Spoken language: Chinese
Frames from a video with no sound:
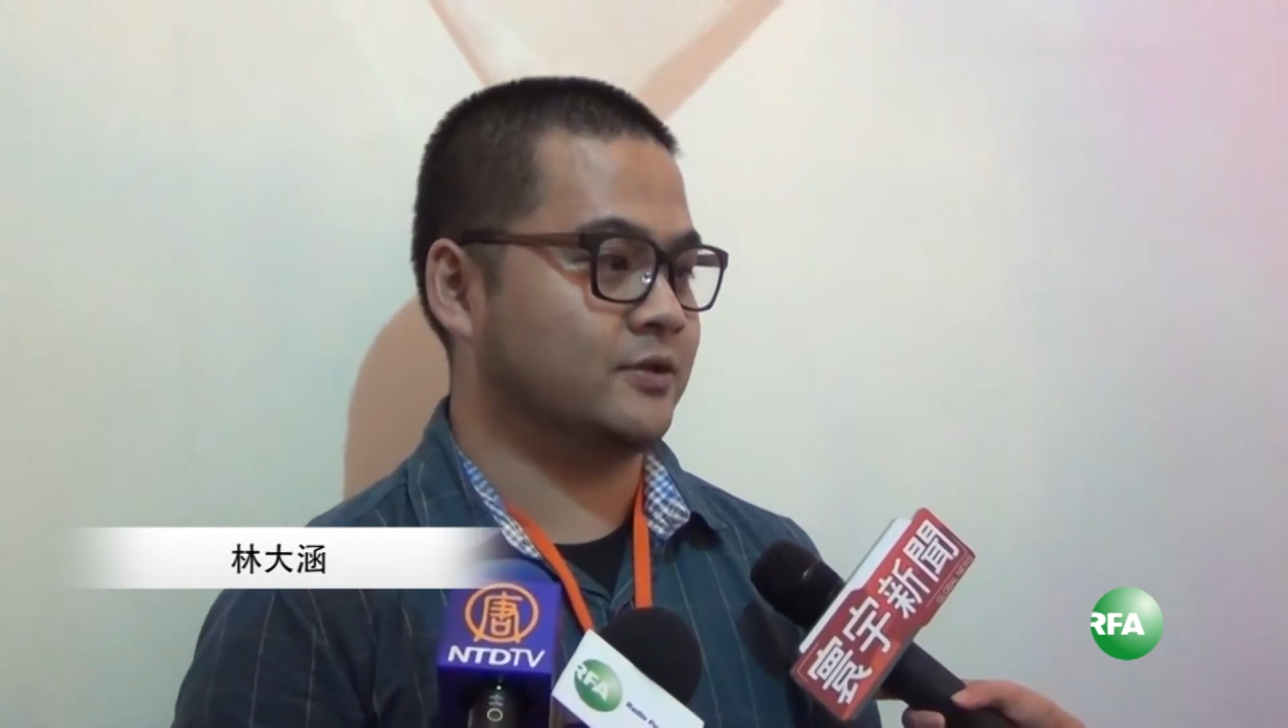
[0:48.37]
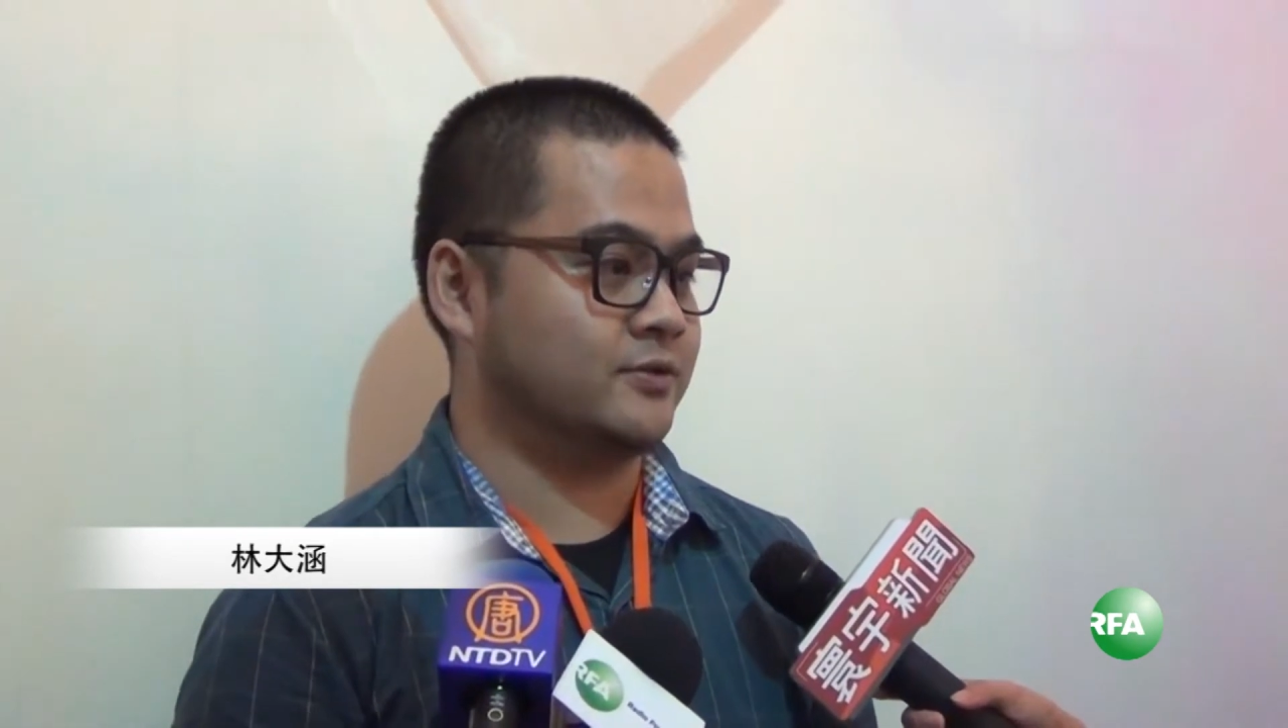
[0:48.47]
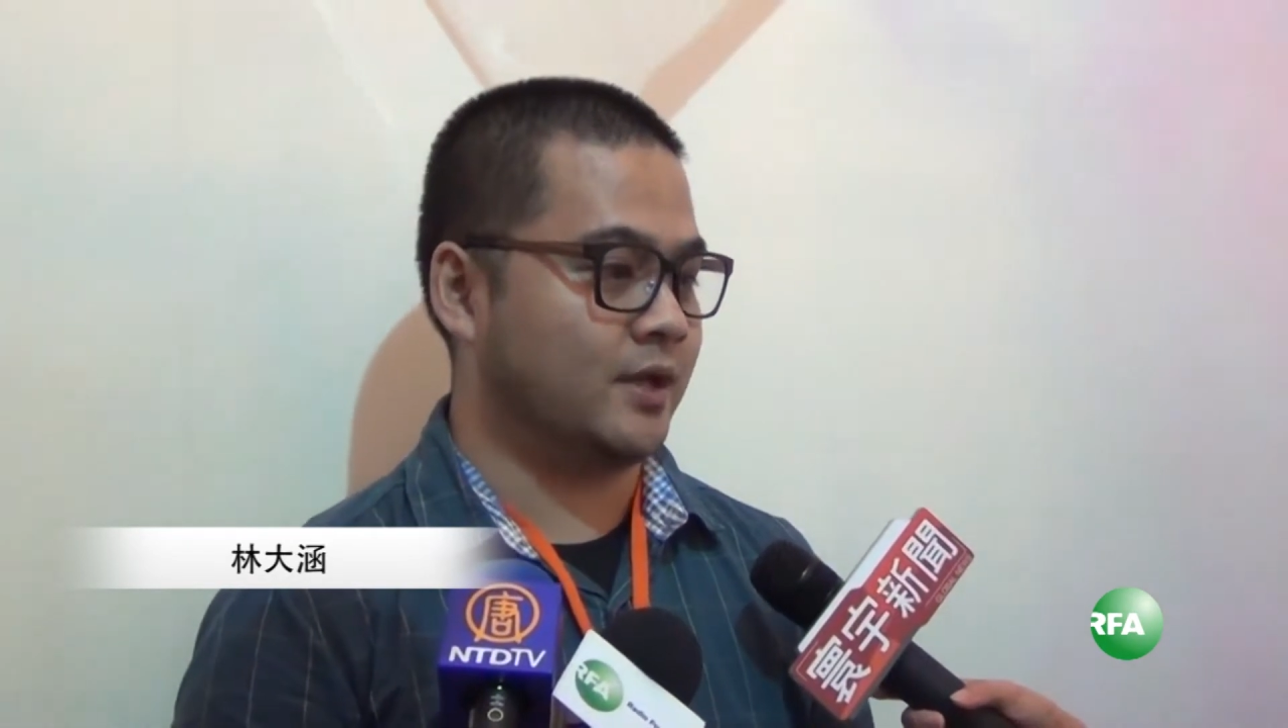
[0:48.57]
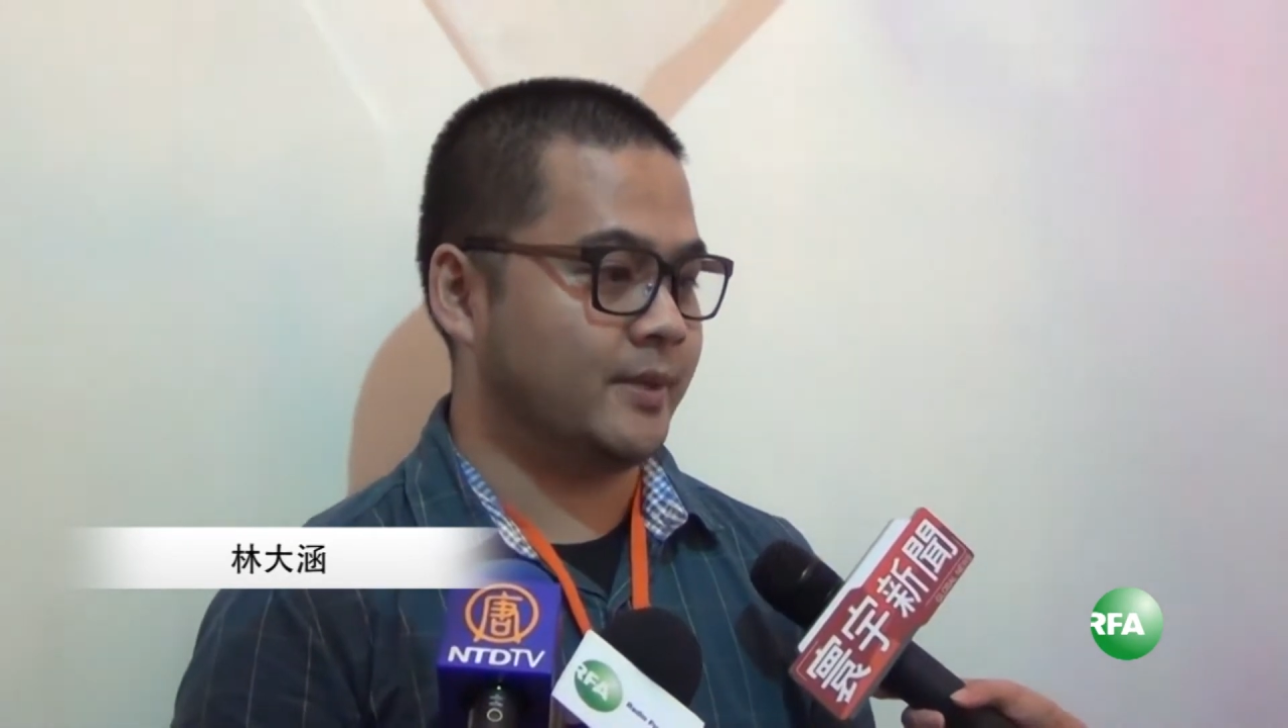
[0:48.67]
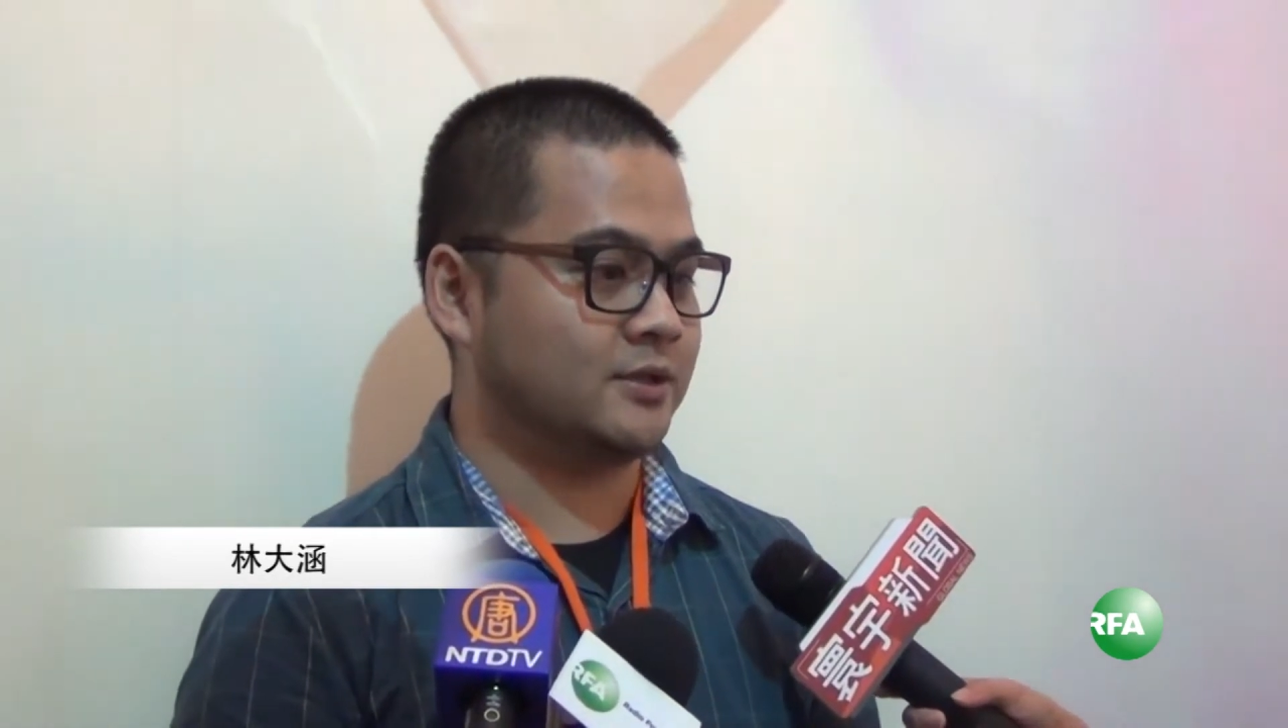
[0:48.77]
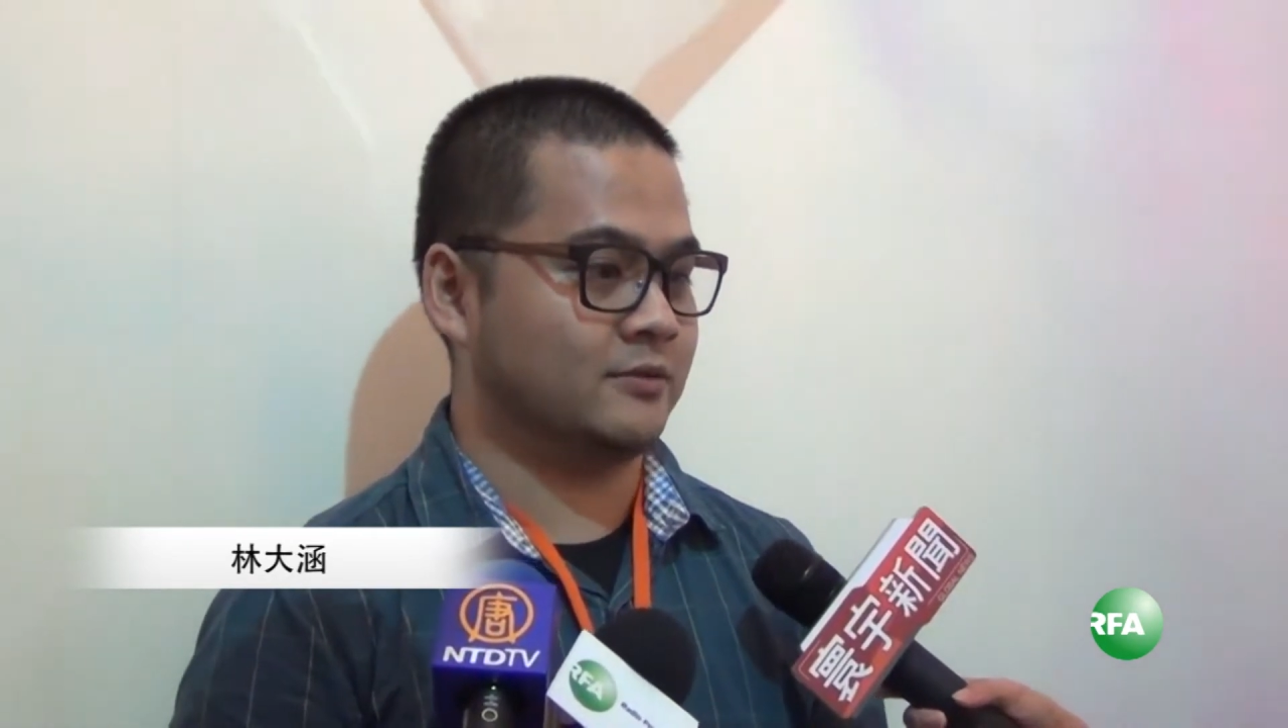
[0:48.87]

或需要被